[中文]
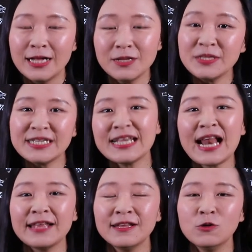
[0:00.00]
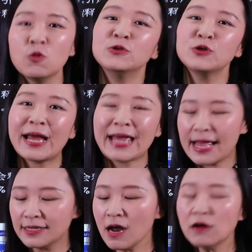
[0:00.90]
那么接下来呢，我们就来
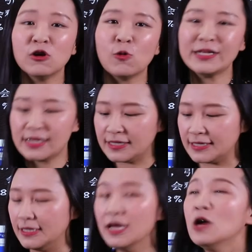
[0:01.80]
看第二个关键词